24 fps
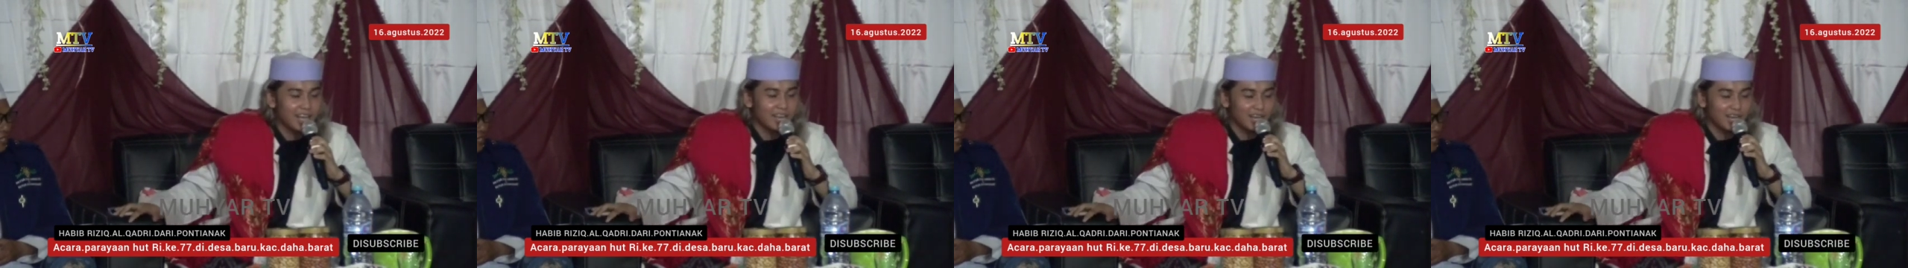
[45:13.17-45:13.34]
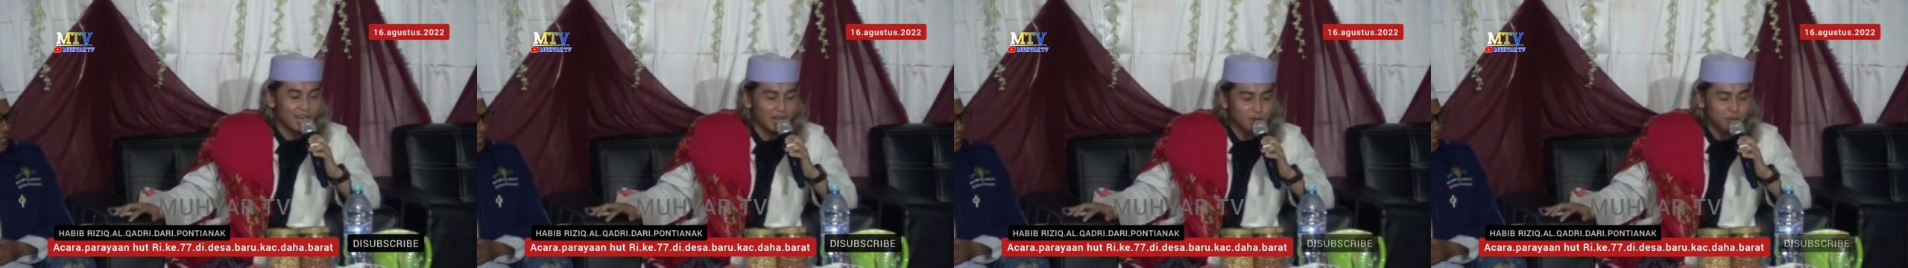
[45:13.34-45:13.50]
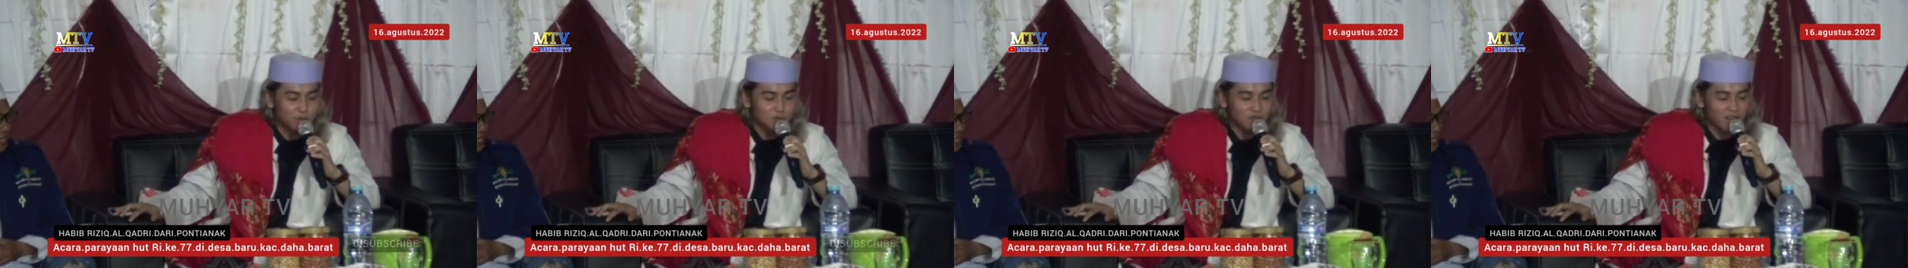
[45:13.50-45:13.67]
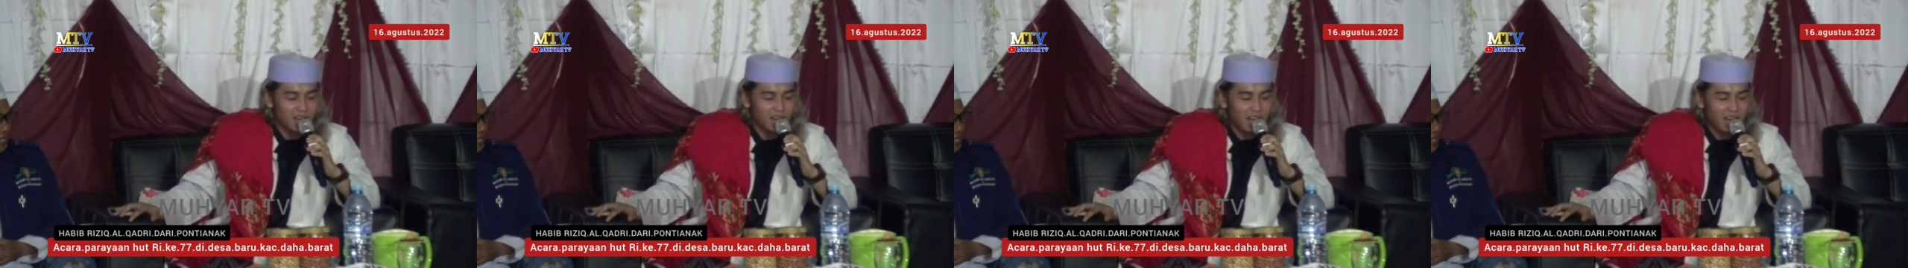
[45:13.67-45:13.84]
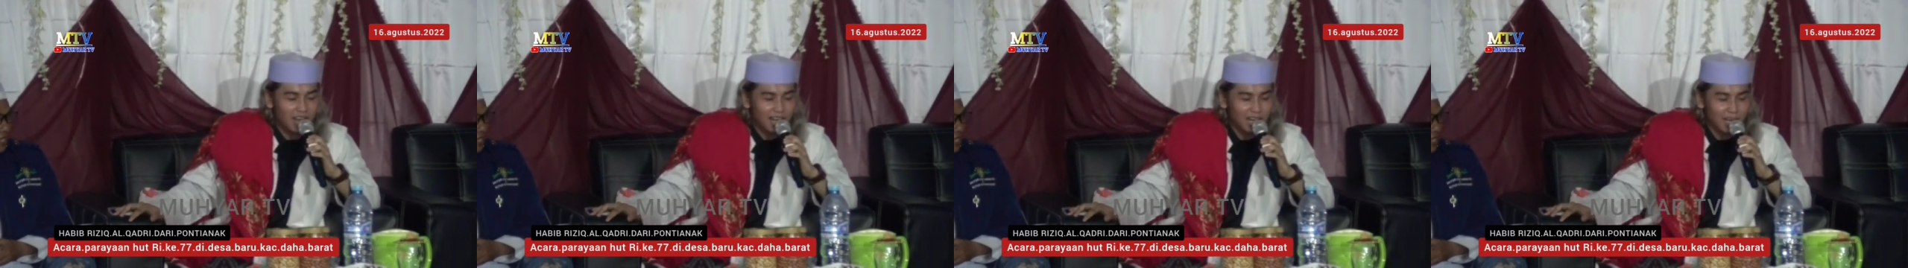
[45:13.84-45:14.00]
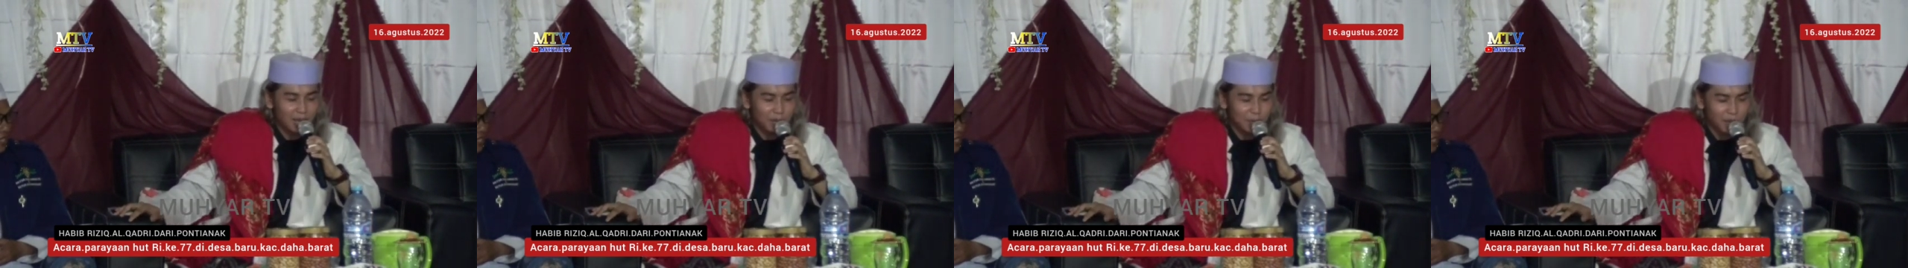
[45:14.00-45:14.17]
Allahumma salli
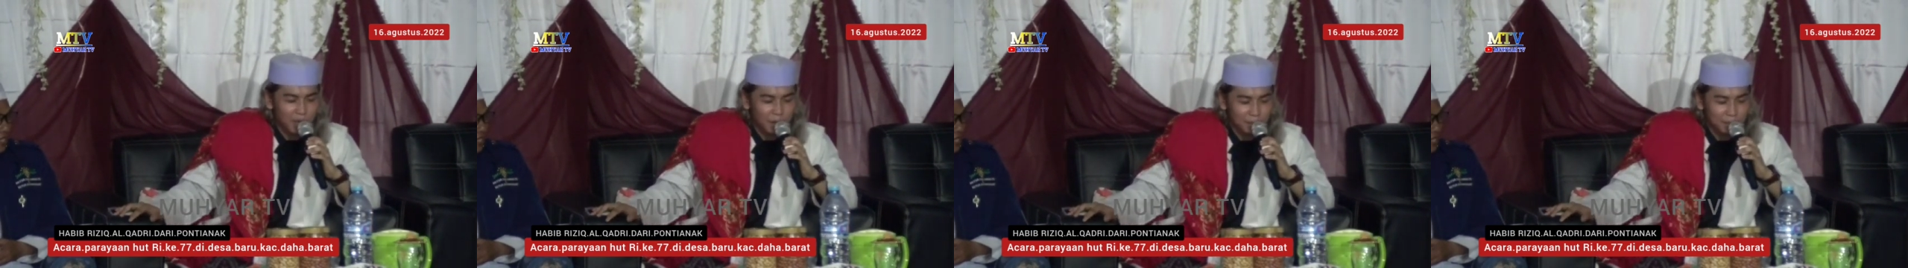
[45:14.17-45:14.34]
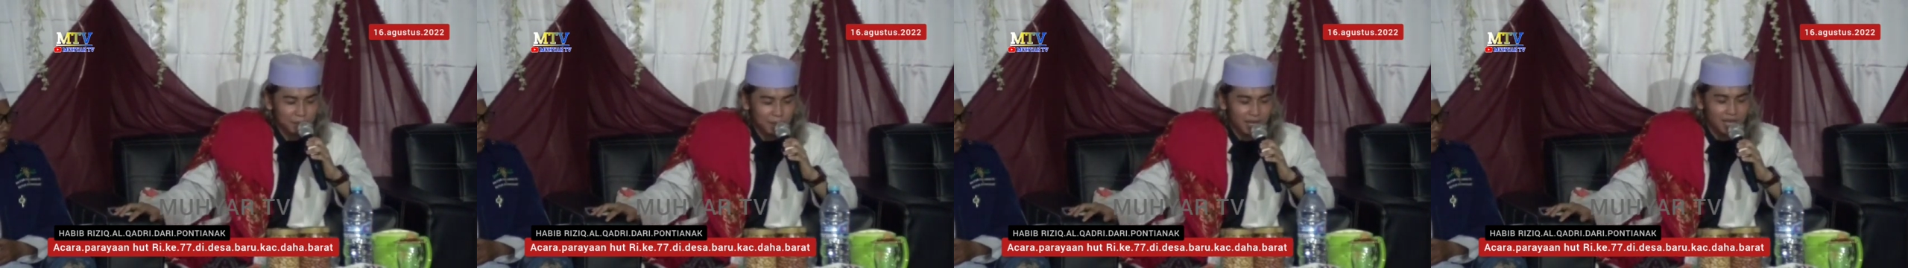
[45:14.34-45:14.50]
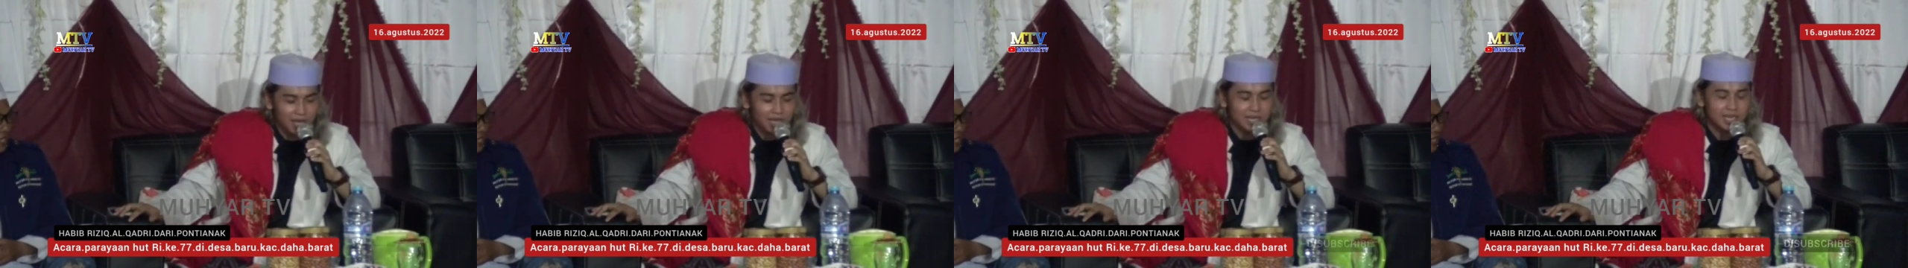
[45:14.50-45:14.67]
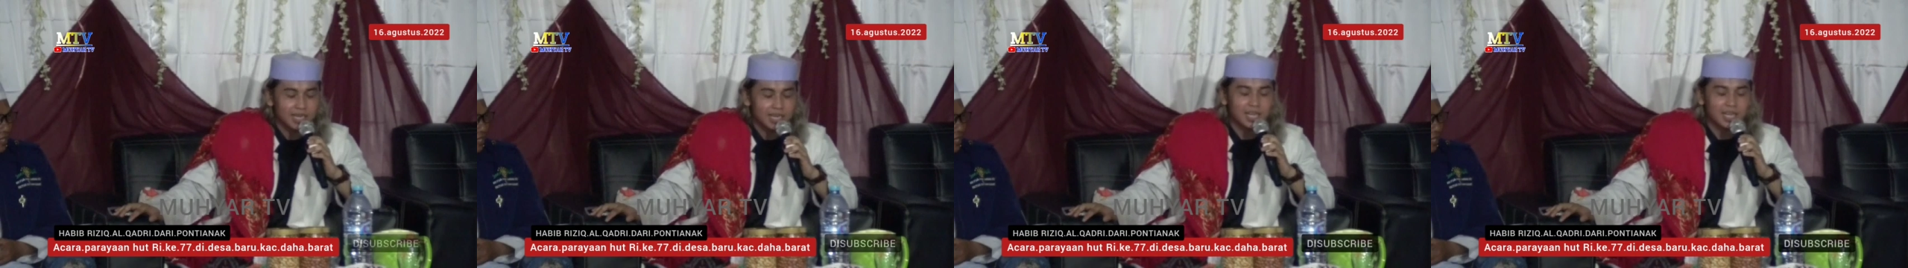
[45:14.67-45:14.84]
ala Muhammad